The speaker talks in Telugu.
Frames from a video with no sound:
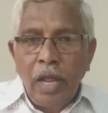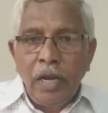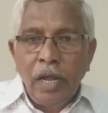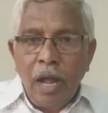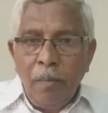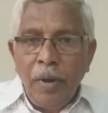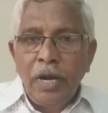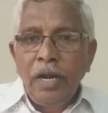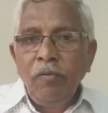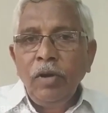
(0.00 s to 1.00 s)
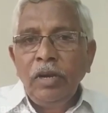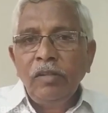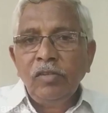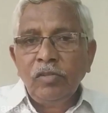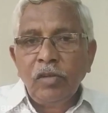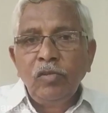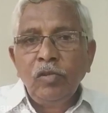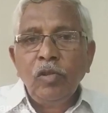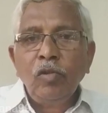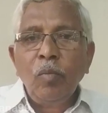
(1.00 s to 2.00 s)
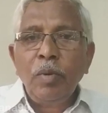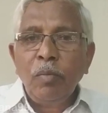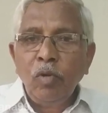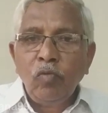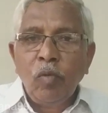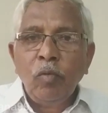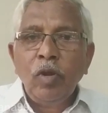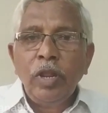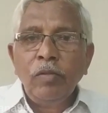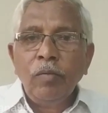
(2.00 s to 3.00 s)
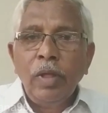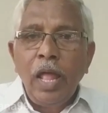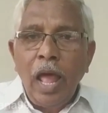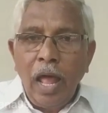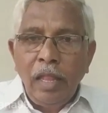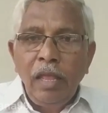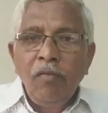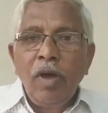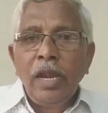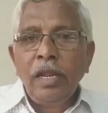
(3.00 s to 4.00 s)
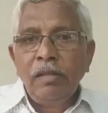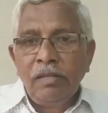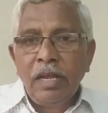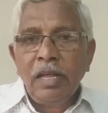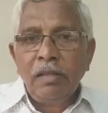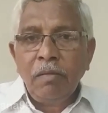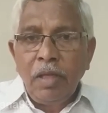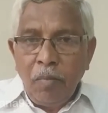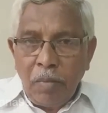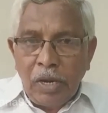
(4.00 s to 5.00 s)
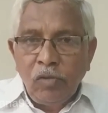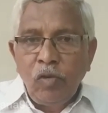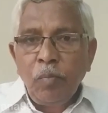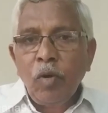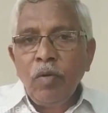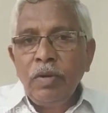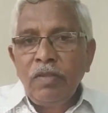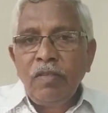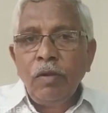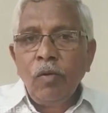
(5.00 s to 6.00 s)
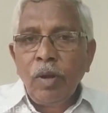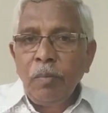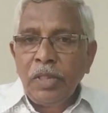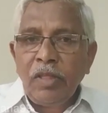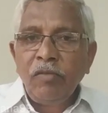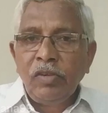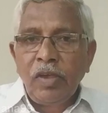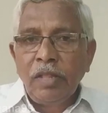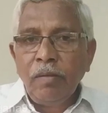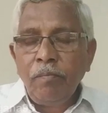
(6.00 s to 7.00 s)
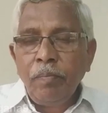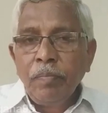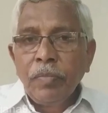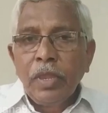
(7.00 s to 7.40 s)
దాన్ని కాపాడేటువంటి చిత్తశుద్దితో ప్రభుత్వము లేదు అది ఇవాళ నిజంగా మనం చెప్పుకోవలసిన ఒక పెద్ద విషాదం